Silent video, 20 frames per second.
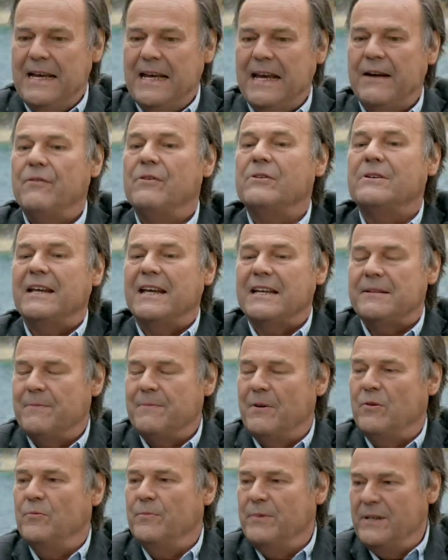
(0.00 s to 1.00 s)
Er wollte
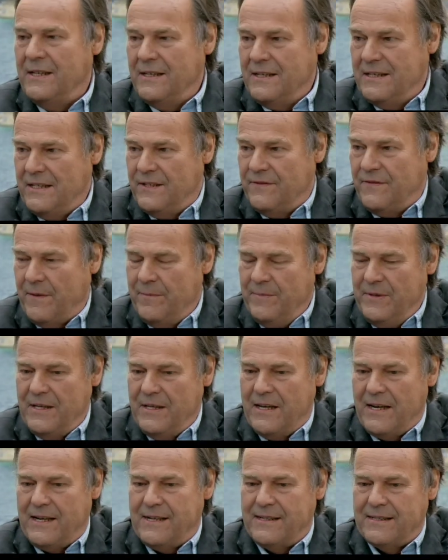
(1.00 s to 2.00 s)
erstmal unbedingt diese
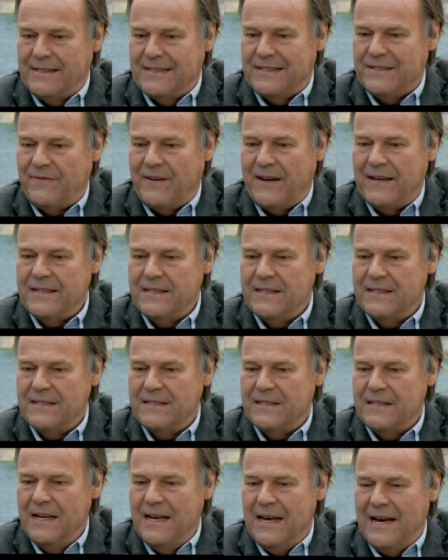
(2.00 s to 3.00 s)
Familie erhalten.
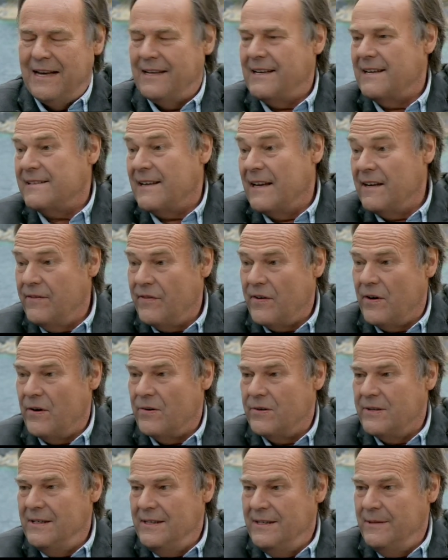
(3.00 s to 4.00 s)
Zweitens hat er seine Frau
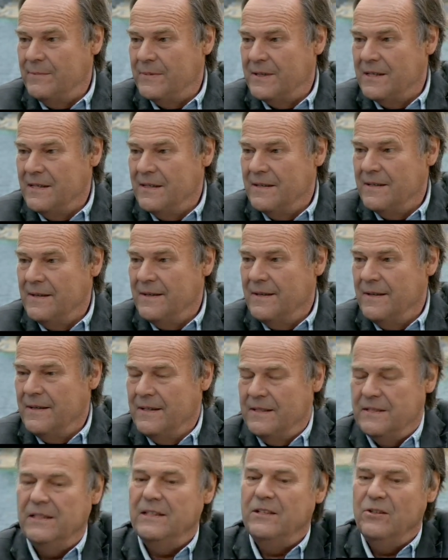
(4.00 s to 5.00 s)
geliebt.
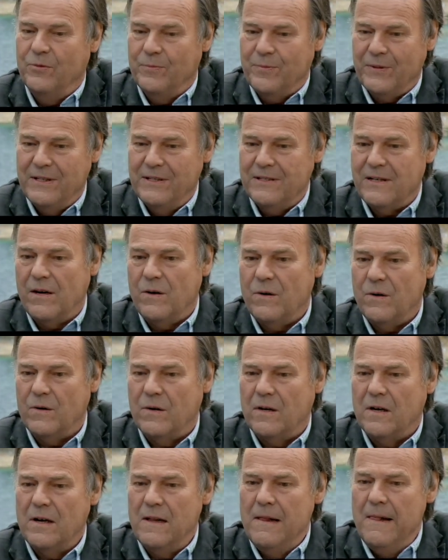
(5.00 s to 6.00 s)
Sie ihn übrigens
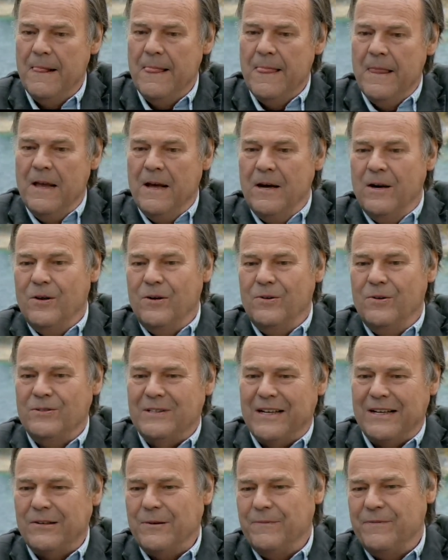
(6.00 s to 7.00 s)
auch. Und
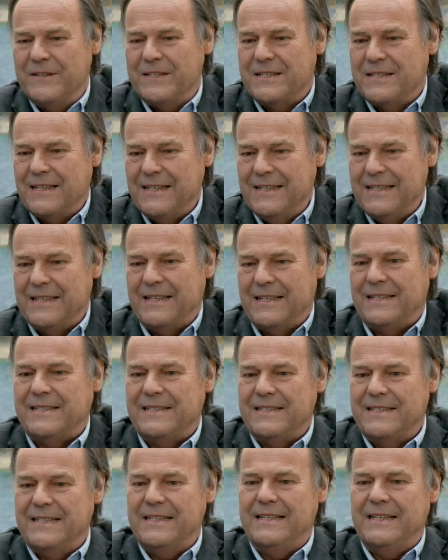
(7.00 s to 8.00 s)
dann kommt was
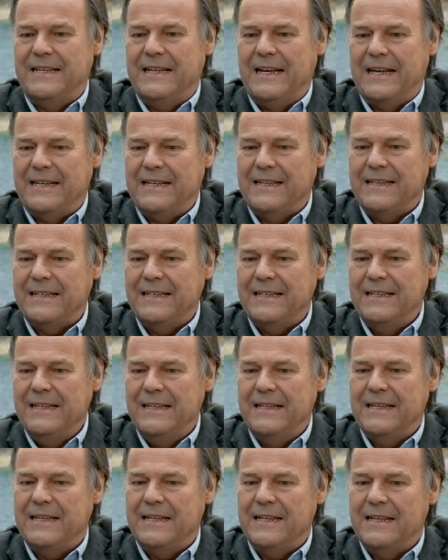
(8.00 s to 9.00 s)
Drittes. Der
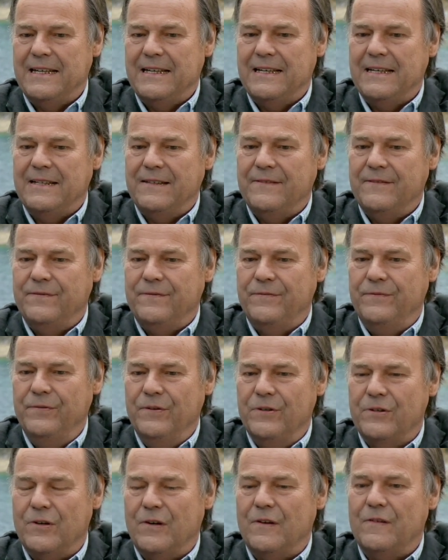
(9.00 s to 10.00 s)
Krieg äh,
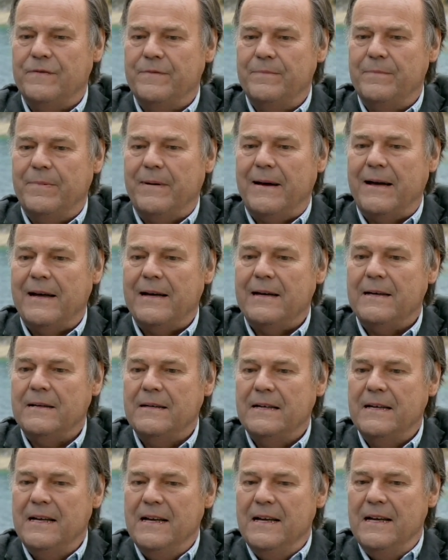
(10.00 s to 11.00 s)
führt offenbar
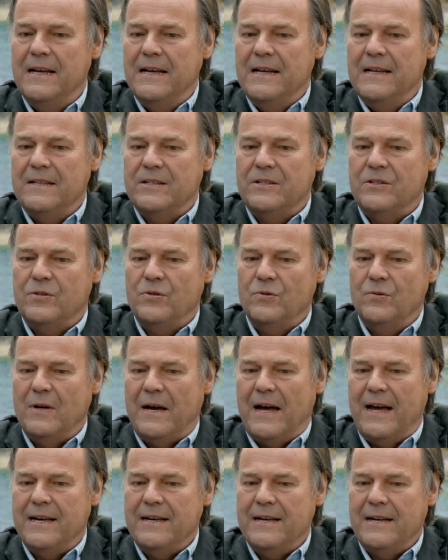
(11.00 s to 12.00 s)
zu
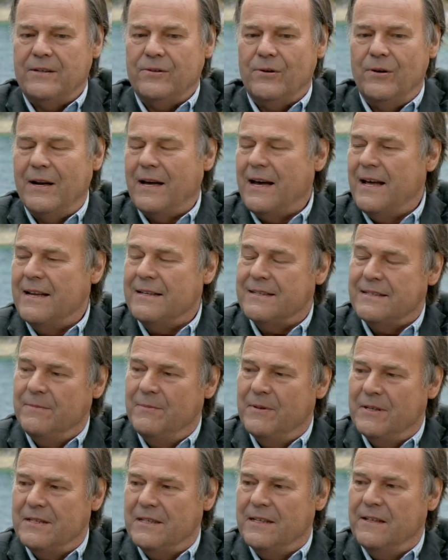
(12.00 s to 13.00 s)
einer Toleranz, die
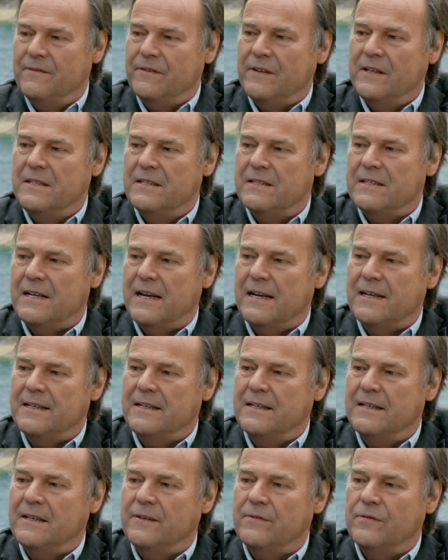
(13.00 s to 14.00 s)
man sich in
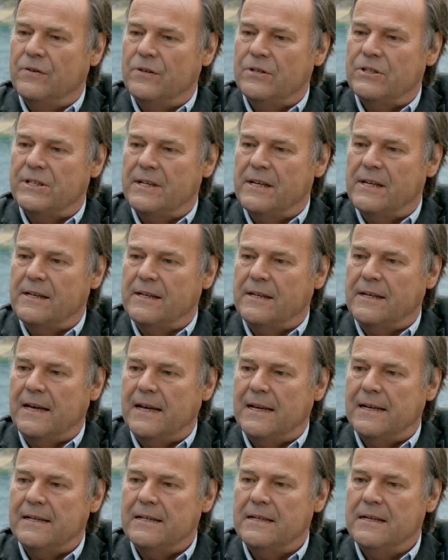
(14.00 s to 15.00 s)
Friedenszeiten nicht vorstellen
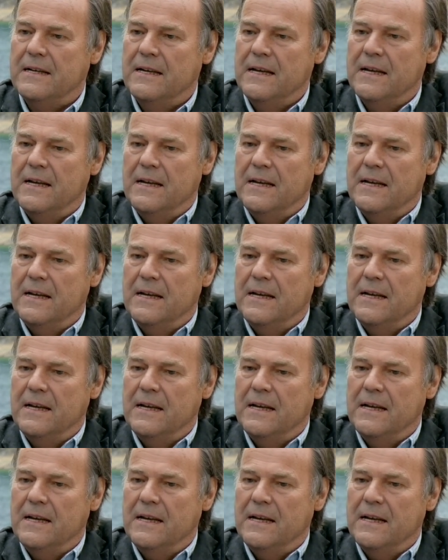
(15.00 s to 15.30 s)
kann.